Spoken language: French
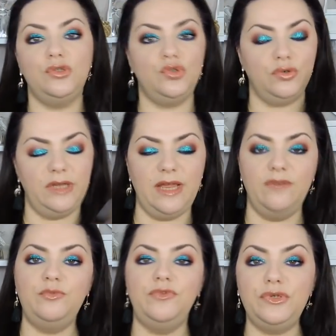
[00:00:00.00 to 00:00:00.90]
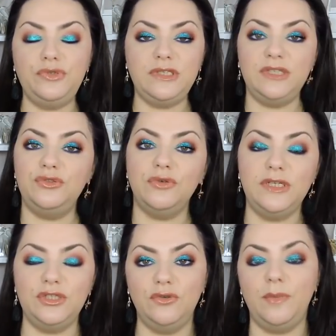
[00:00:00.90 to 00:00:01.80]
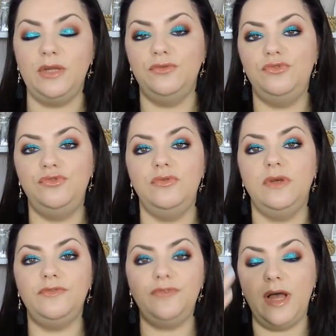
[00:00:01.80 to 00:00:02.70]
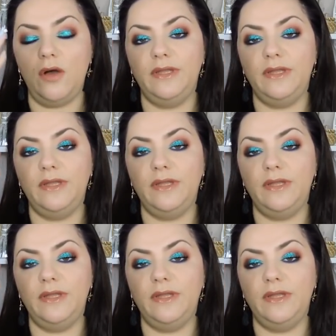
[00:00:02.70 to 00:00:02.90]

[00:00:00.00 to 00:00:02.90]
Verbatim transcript: sur les lèvres, vous pouvez l'utiliser sur les yeux par-dessus un fard